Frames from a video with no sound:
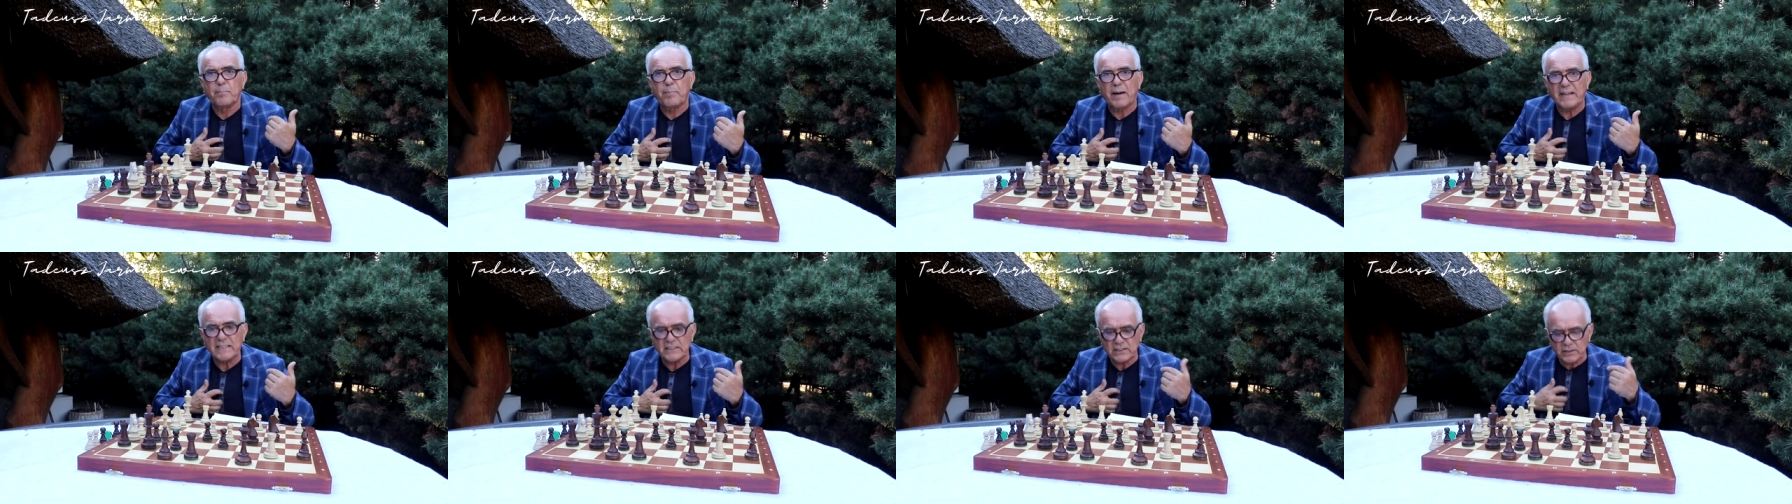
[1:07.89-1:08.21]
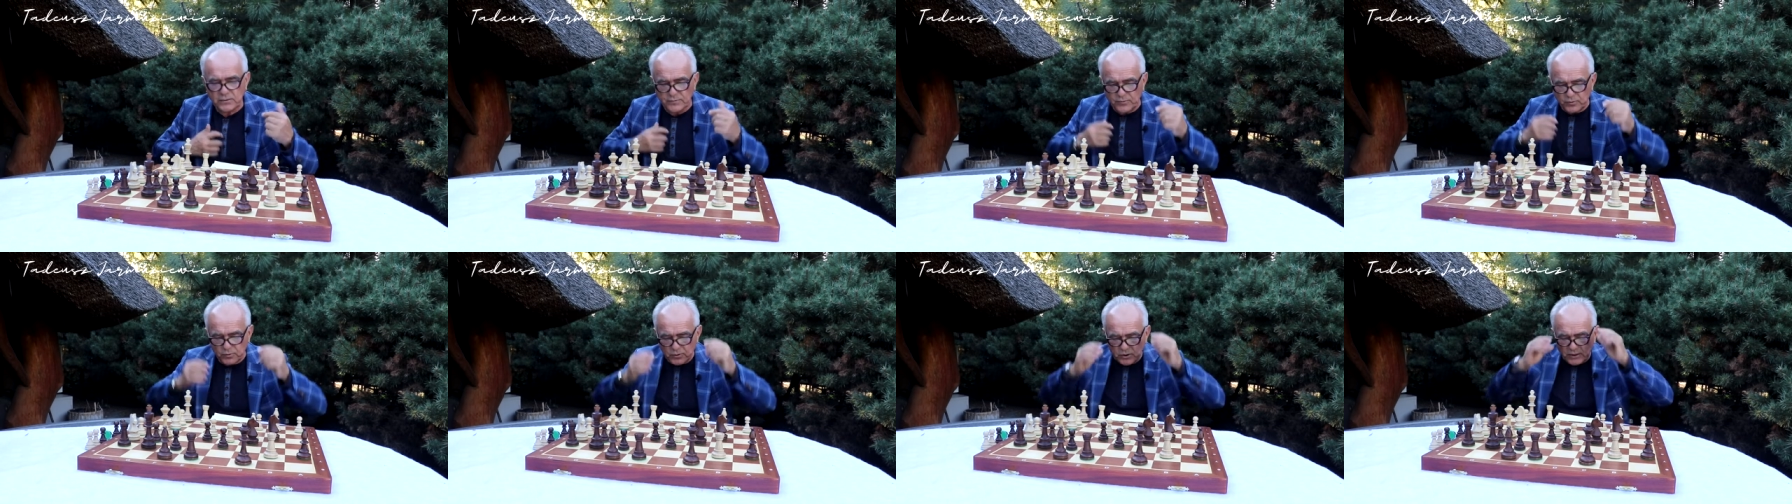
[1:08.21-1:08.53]

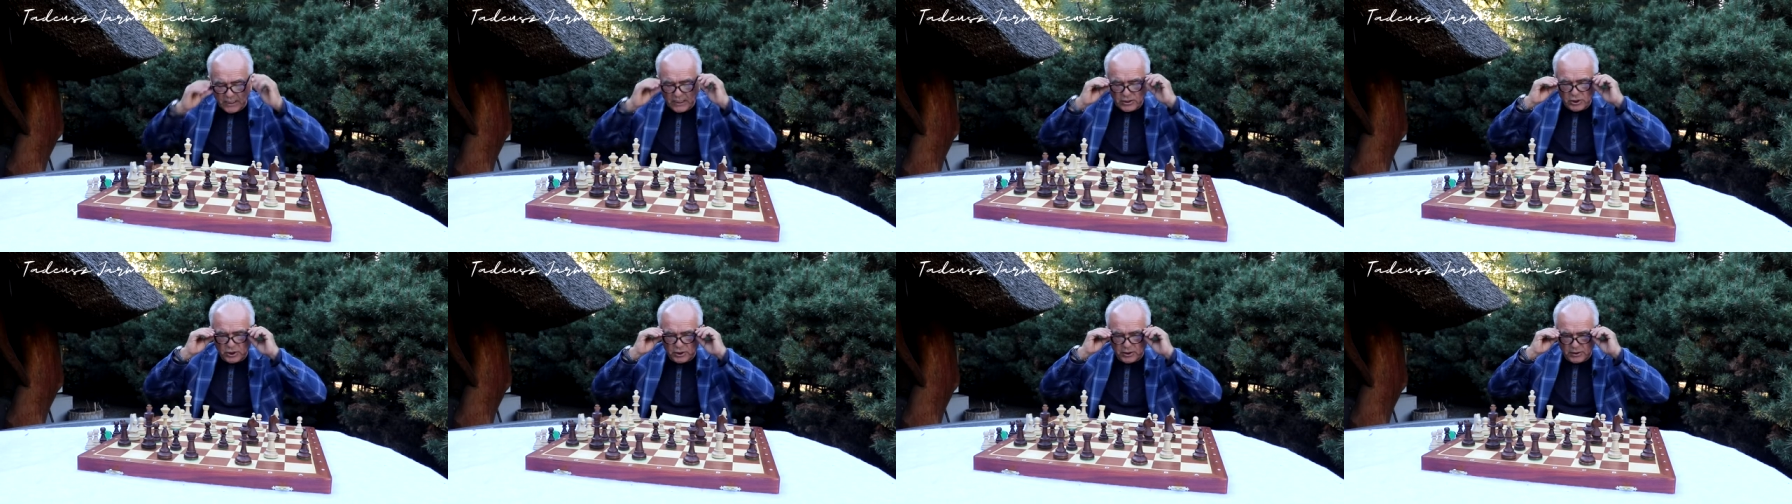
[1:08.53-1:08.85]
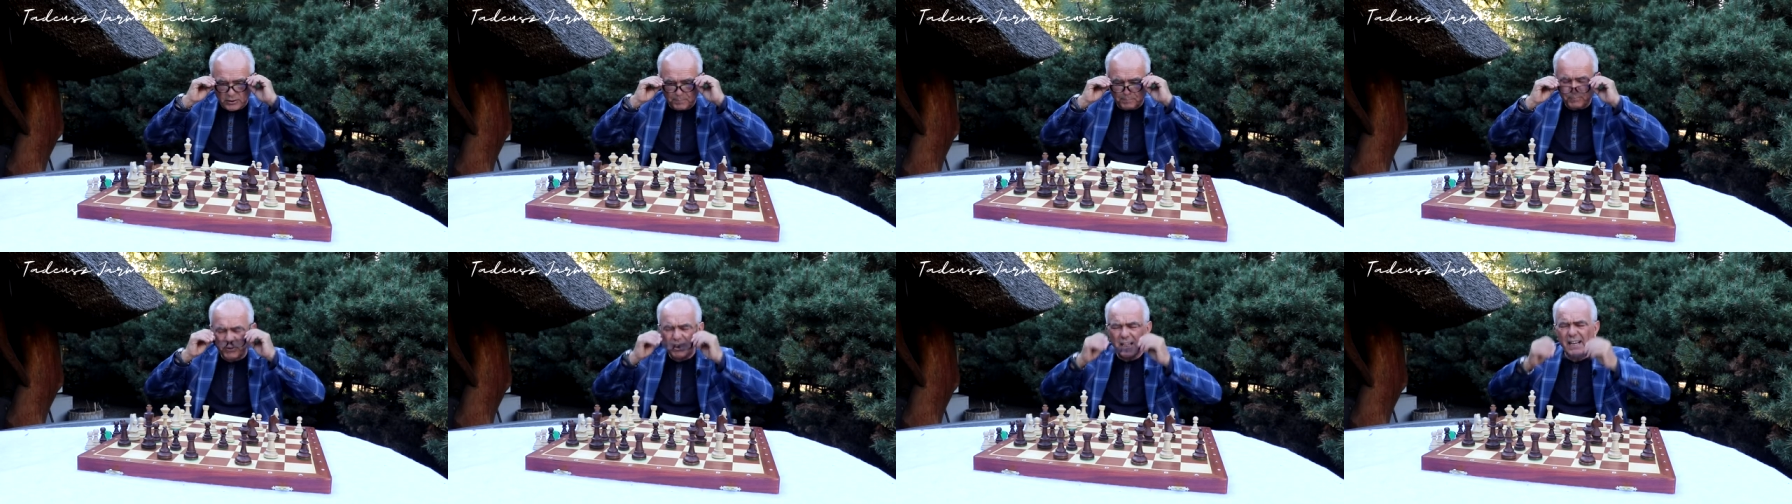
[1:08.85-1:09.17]
Państwo, ja
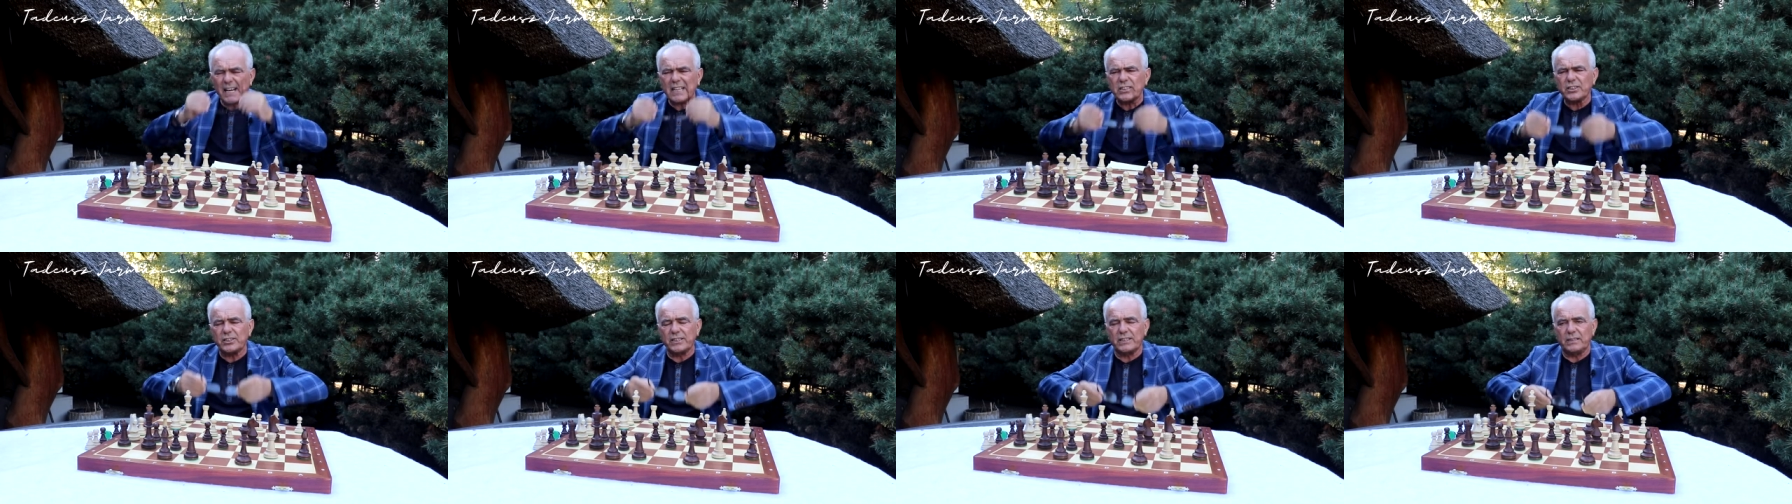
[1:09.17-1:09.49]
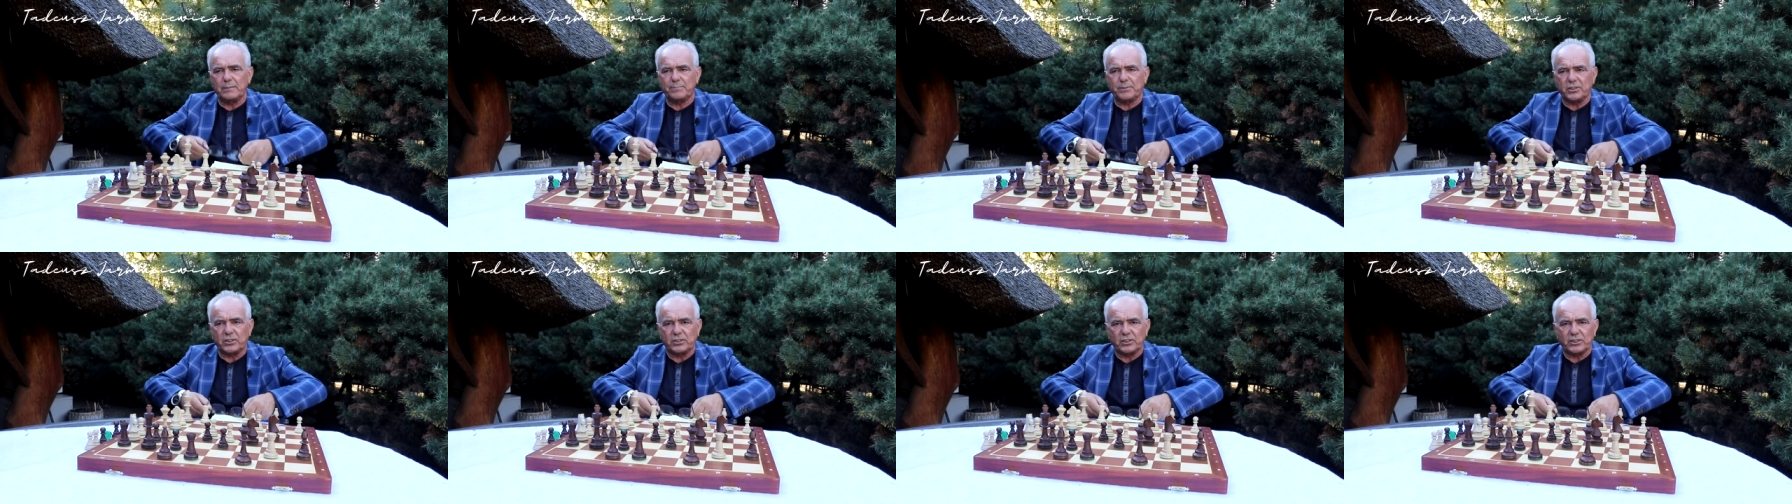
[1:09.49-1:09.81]
dzisiaj z
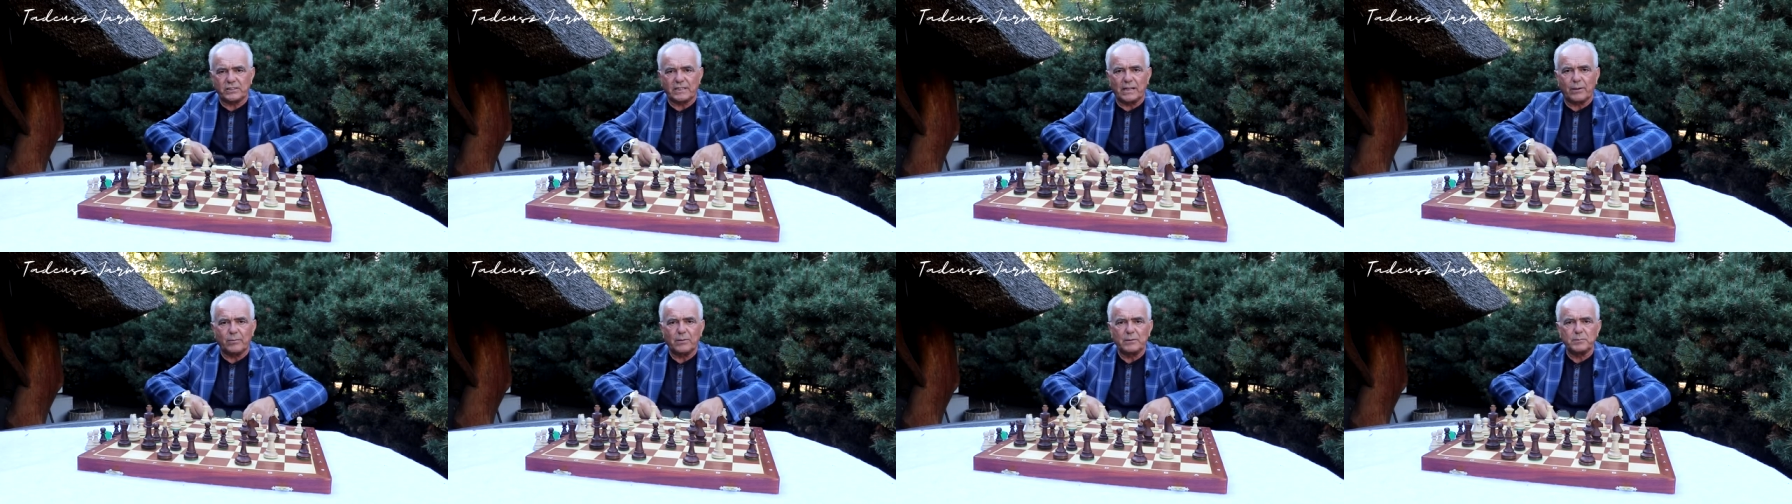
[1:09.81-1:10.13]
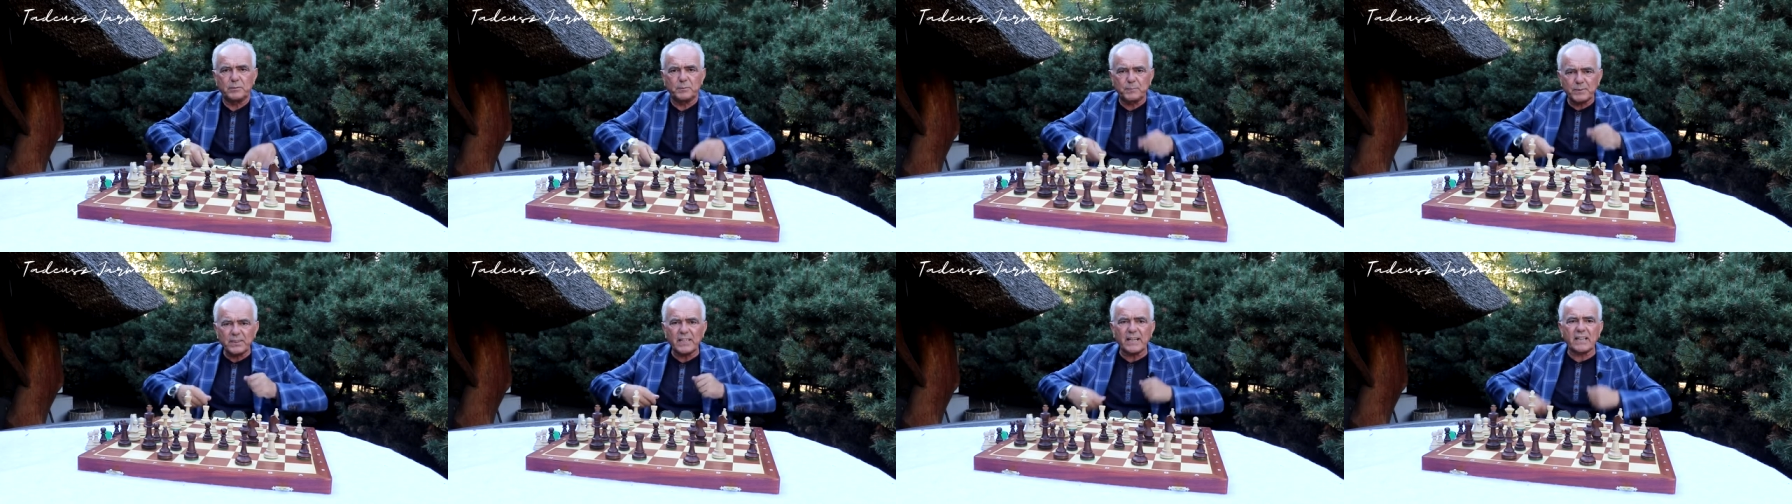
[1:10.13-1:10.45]
przerażeniem
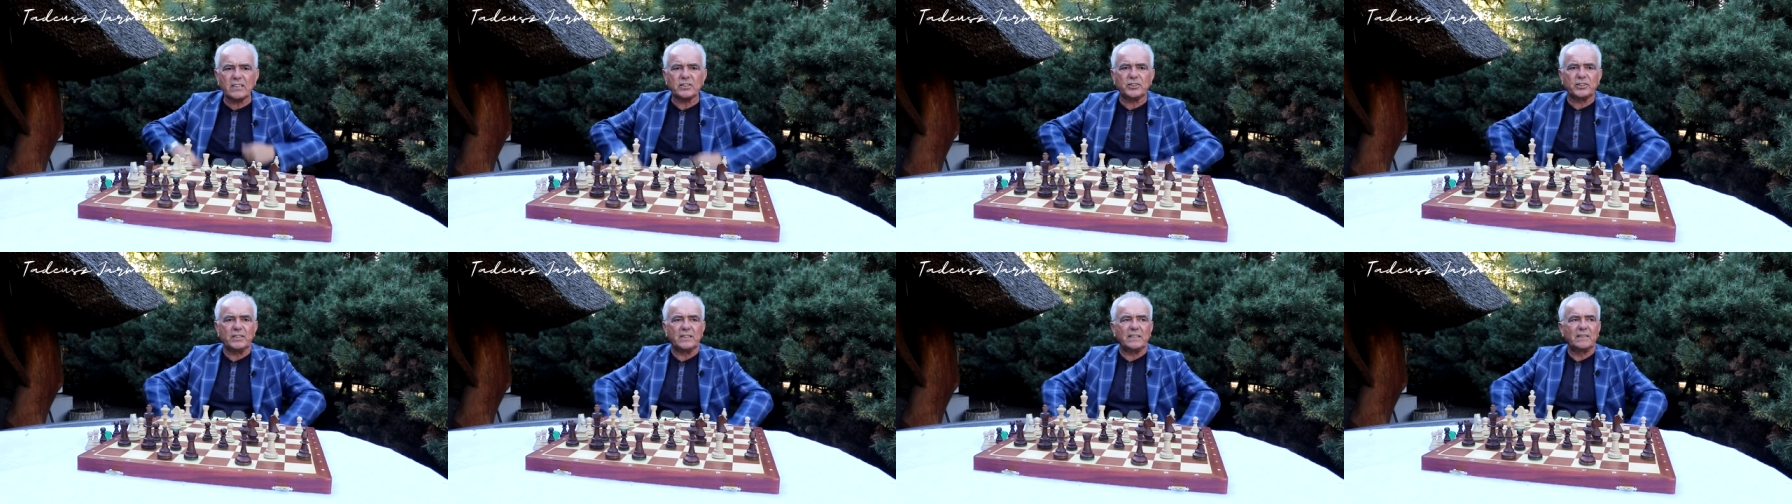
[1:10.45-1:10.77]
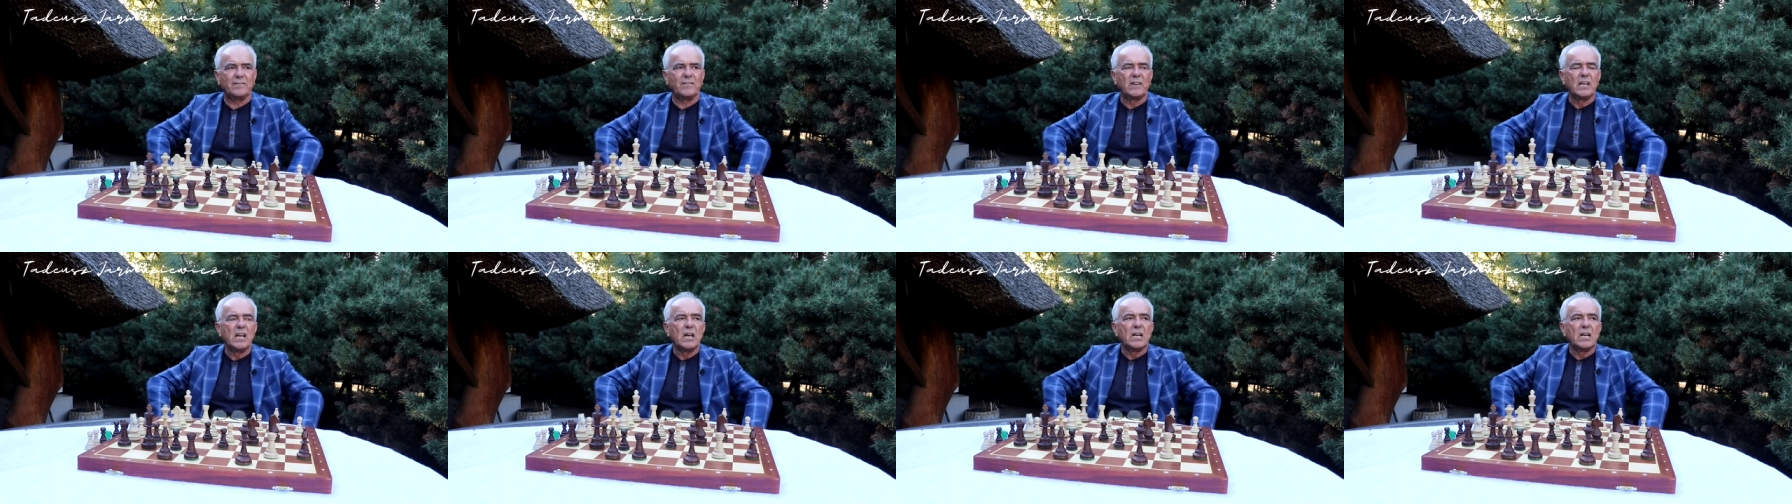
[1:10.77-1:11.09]
przeczytałem, z przerażeniem,